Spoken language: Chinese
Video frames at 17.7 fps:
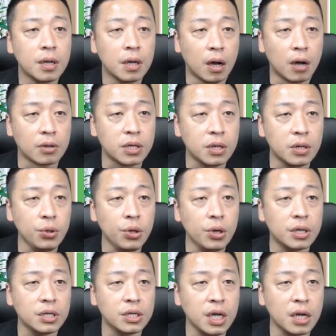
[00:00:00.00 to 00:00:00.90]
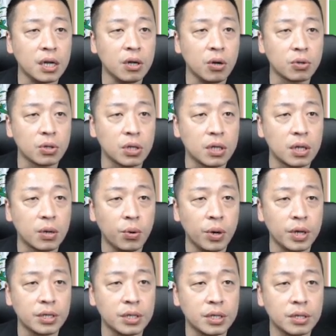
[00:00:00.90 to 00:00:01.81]
哦，这月线扣底的
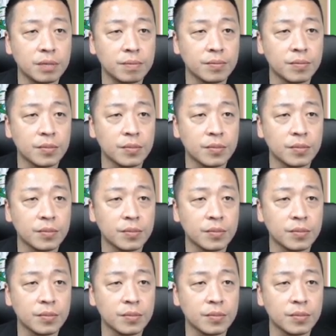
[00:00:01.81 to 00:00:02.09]
位置，